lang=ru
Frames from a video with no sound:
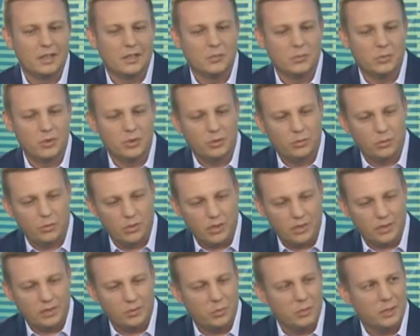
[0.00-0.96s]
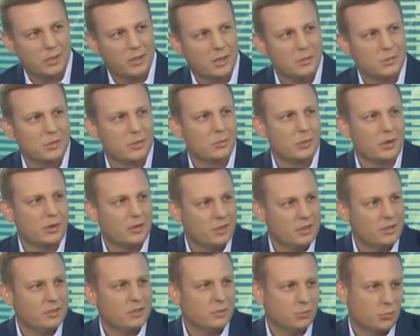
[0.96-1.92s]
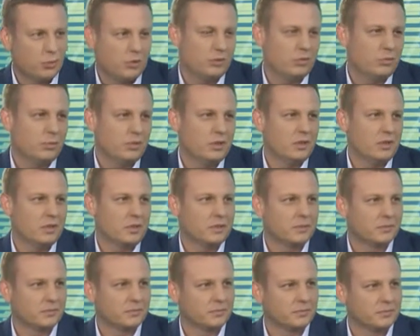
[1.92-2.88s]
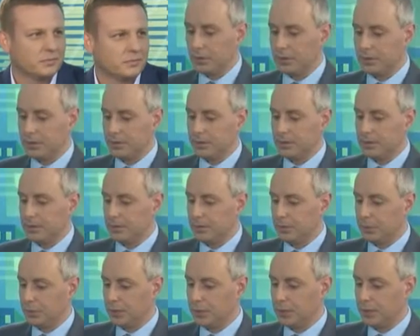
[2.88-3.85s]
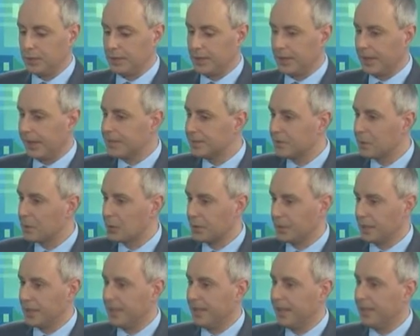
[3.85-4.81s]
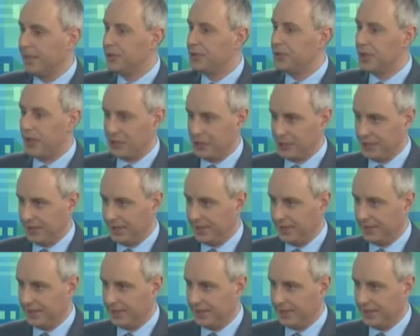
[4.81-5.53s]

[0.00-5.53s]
И мы регулярно пытаемся проверить, чему они научились. Ну, то есть э, все-таки раз в год или чаще?